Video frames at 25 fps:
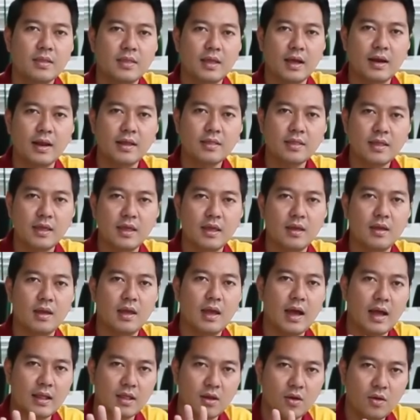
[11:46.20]
จากเลข
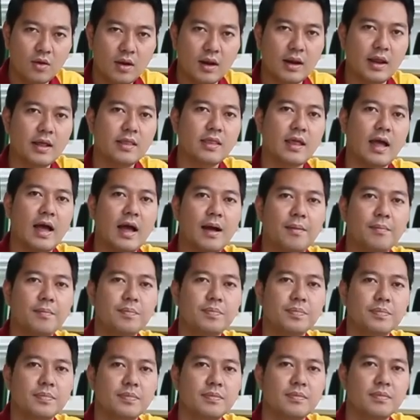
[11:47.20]
4 อาจจะลดเหลือเลข
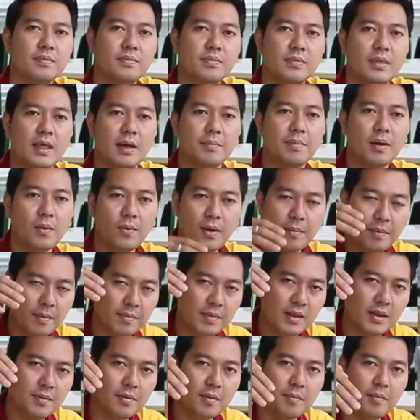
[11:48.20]
3นะครับเพราะว่าแบบ
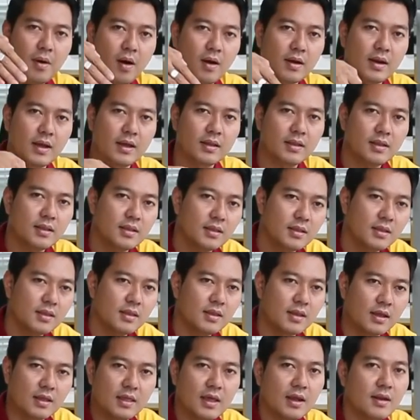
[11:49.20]
นี้ที่ผมบอกเนี่ย
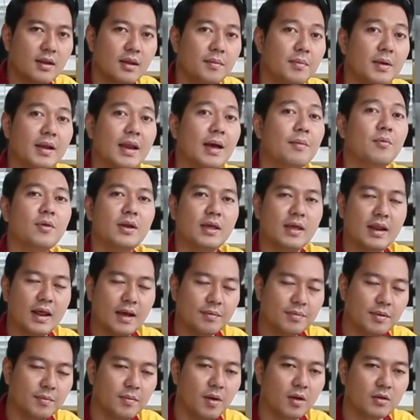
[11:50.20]
อย่างเช่นที่เมืองราชบุรีนะค
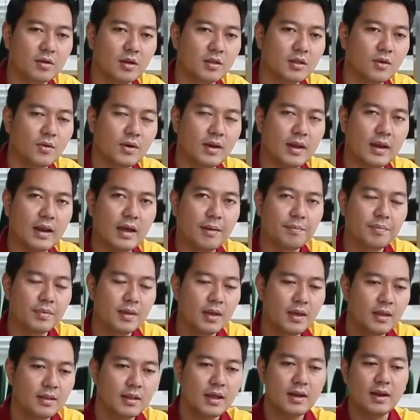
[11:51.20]
รับที่บอกตอนต้นเนี่ยนะครับ
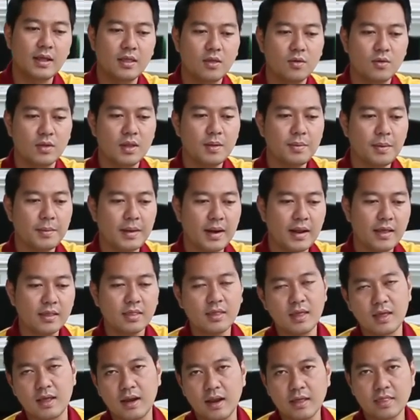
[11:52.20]
ท่านไหนอยู่ที่ประมาณเลข
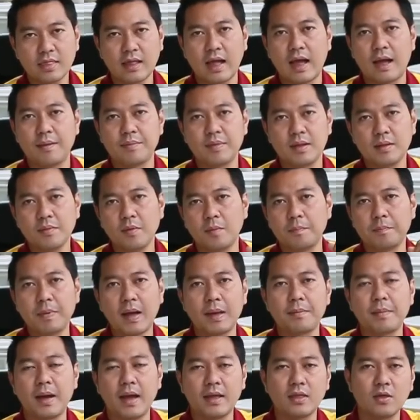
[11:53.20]
4เลข3อย่างที่ผมไป
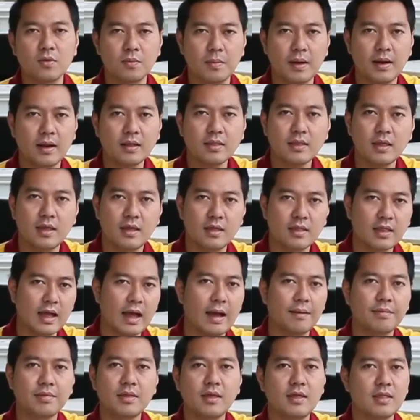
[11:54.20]
มาอยู่มาเลข4
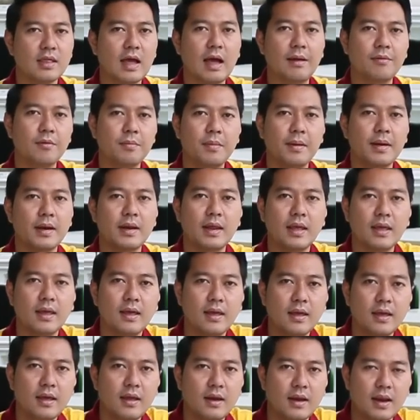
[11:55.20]
3 4 3อยู่ประมาณนี้
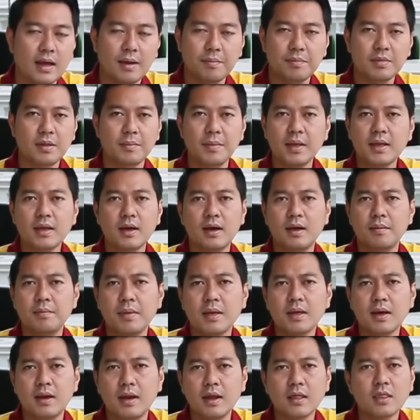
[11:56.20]
นะครับจะไม่เกิน
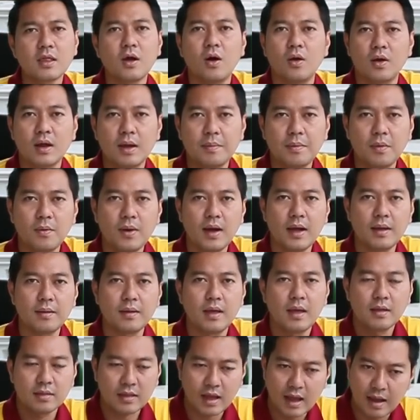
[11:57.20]
ไม่เกินเลข2ครับเพราะว่า
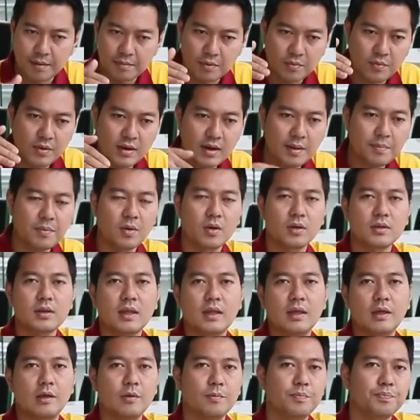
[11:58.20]
ทางมันวิ่งได้ปก
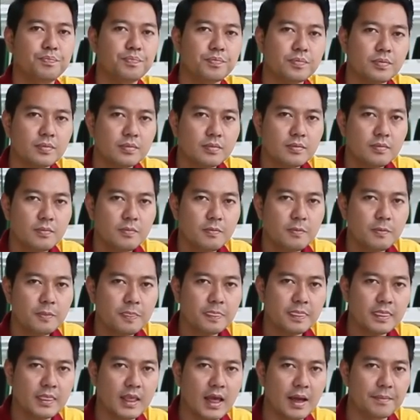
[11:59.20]
ติ
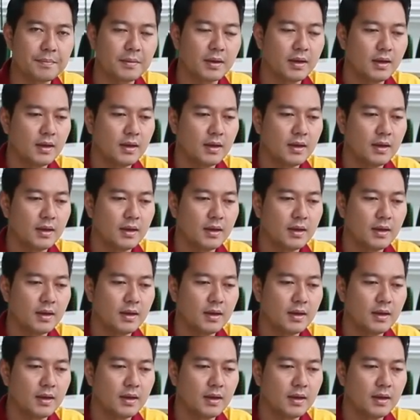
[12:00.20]
นะครับ